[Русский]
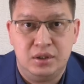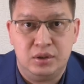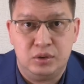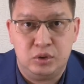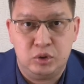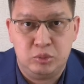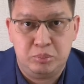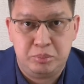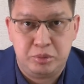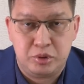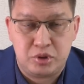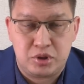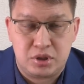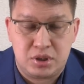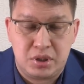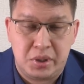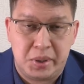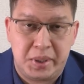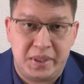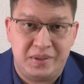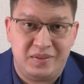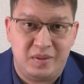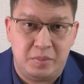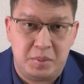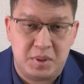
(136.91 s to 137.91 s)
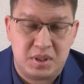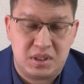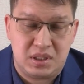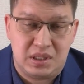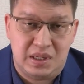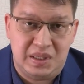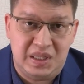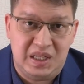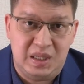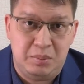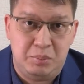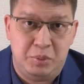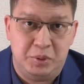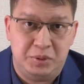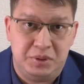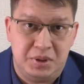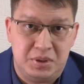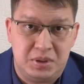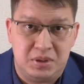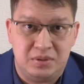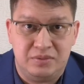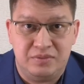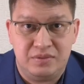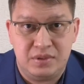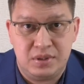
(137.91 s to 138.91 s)
то по ссылке в описании под
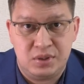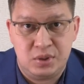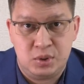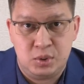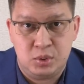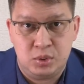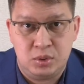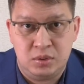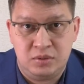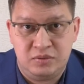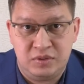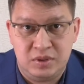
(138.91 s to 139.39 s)
этим видео